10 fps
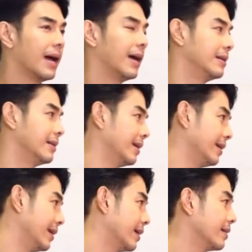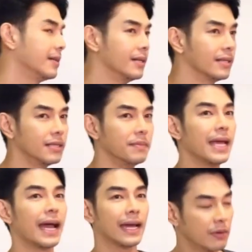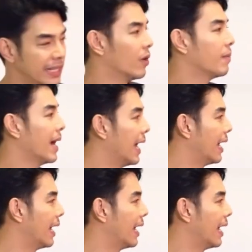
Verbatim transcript: หรืออะไรอย่างเงี้ยคือไม่อยากให้เขาหนีออกมา